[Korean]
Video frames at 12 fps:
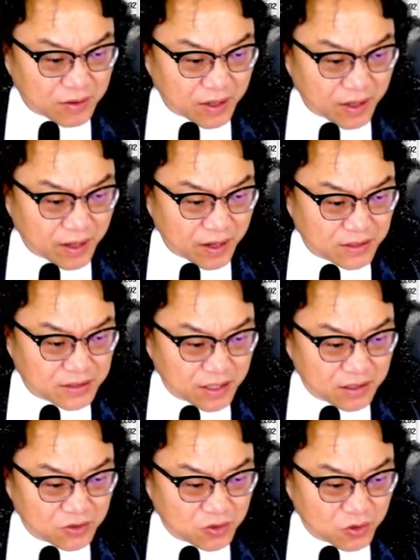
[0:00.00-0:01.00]
엘지
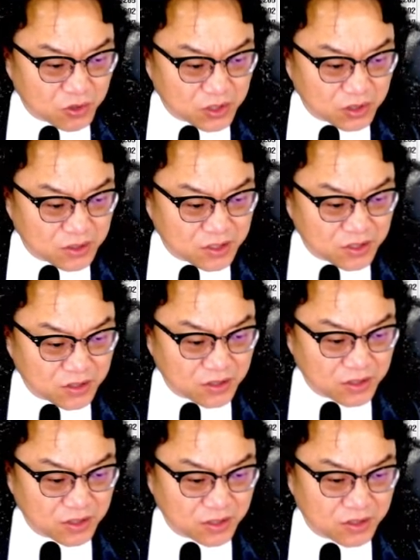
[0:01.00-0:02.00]
에너지 솔루션 등등등.